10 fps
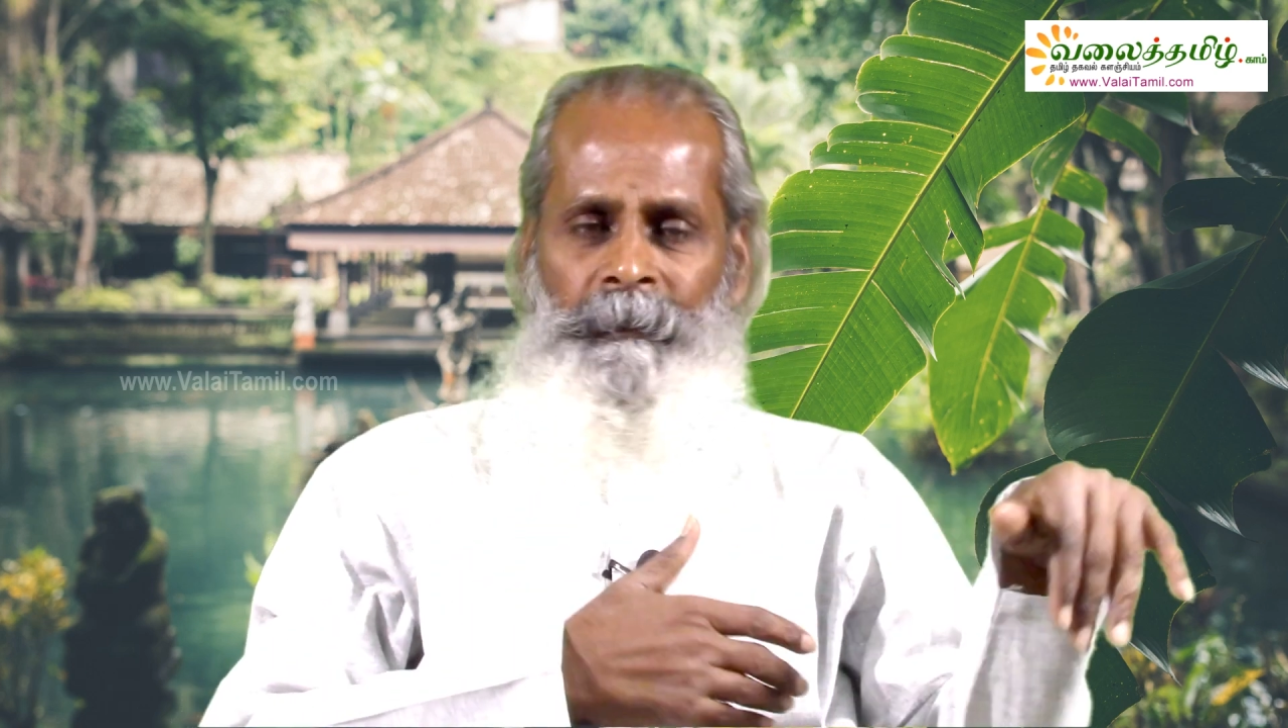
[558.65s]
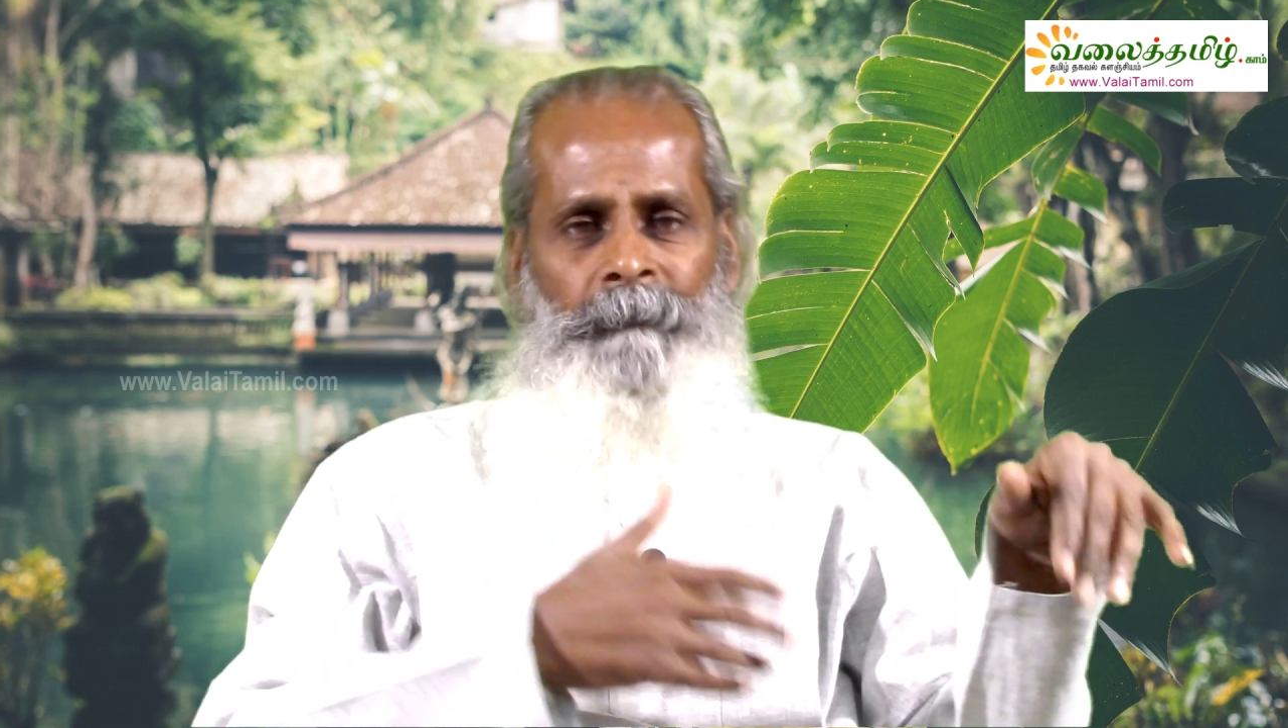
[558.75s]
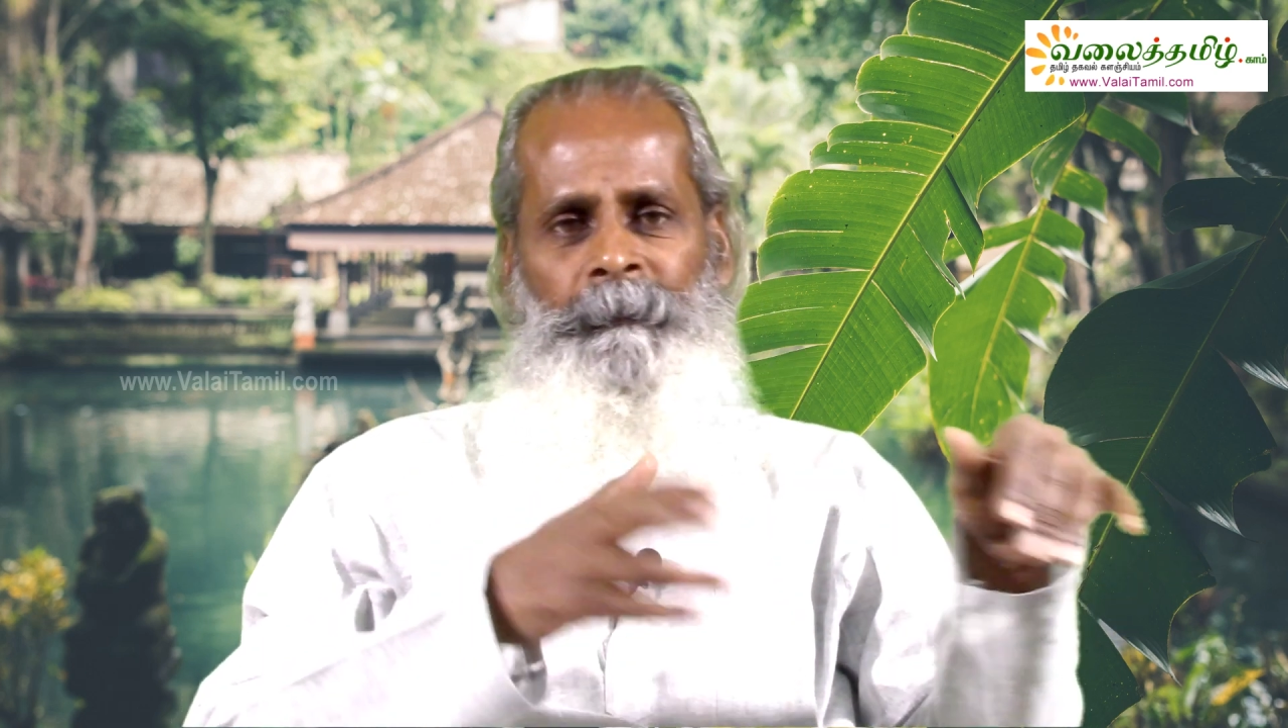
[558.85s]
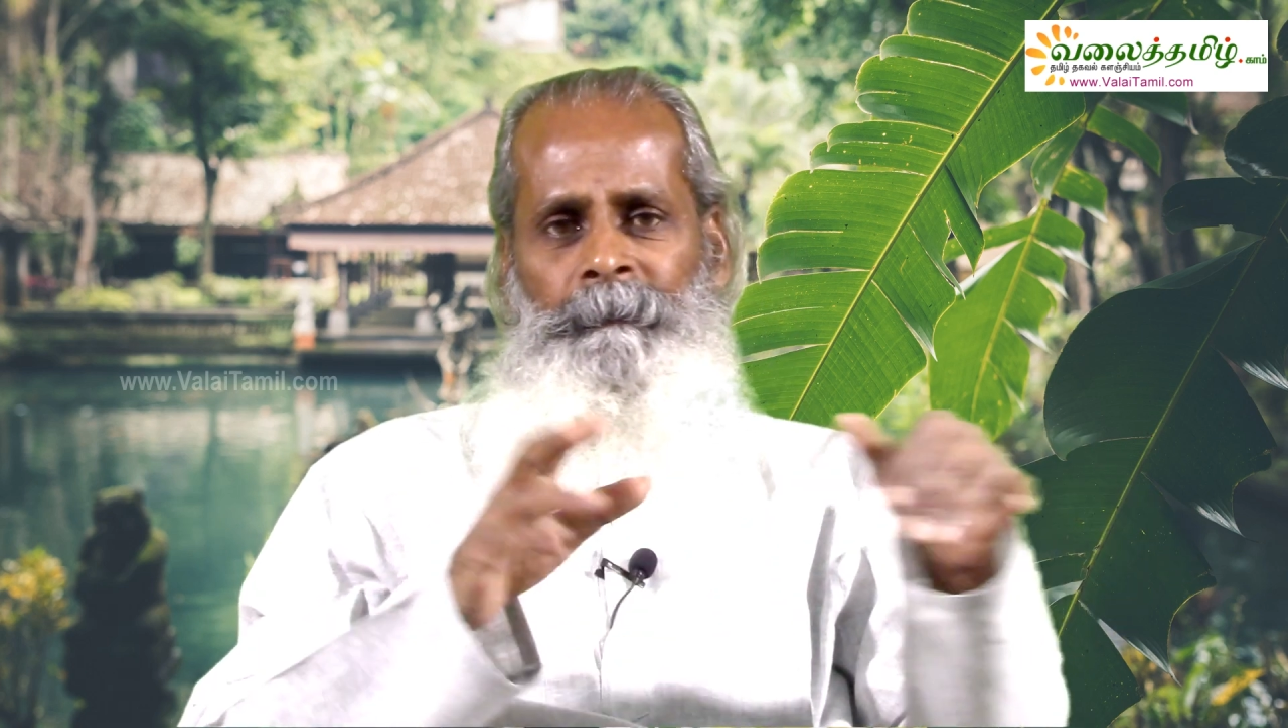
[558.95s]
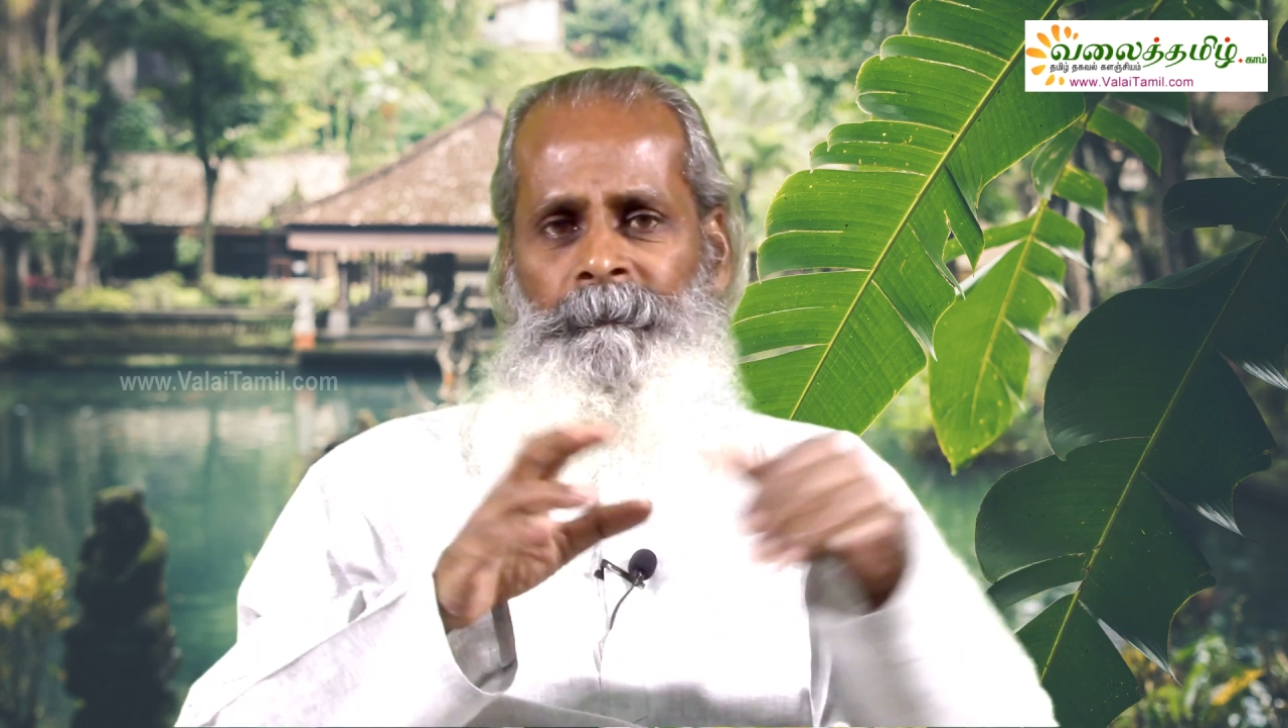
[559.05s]

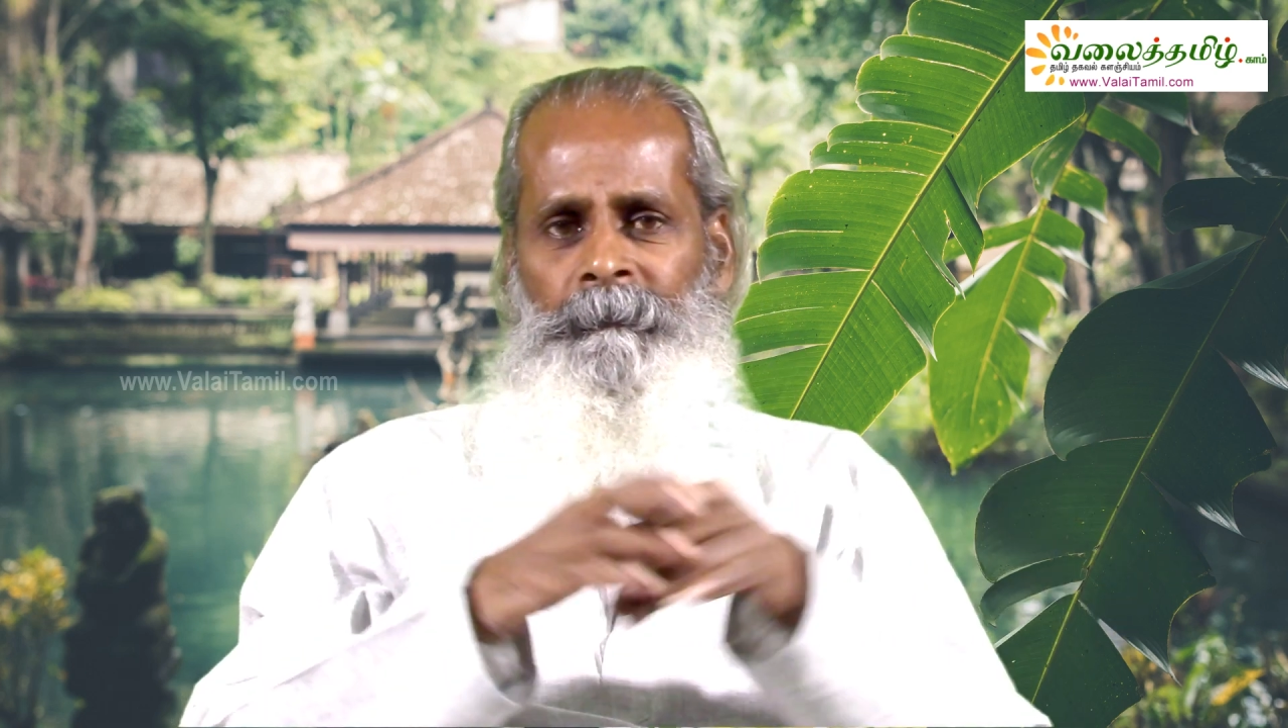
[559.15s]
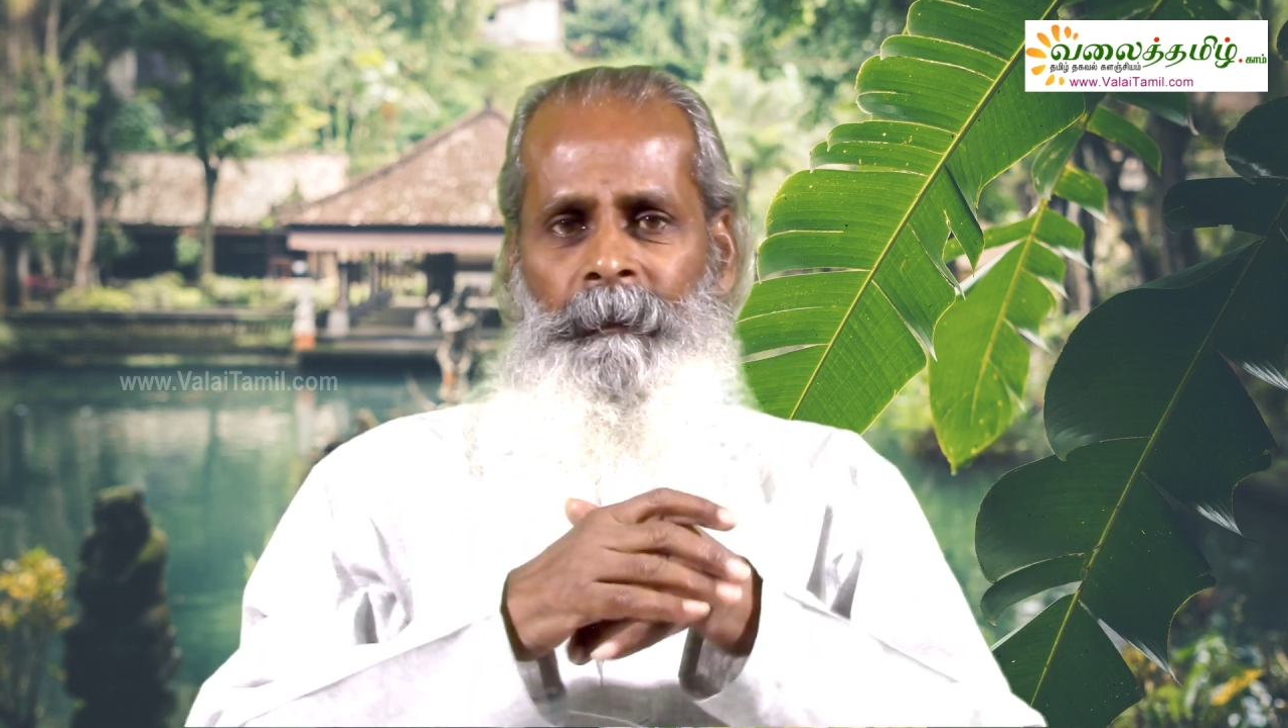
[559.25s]
வந்துவிடும்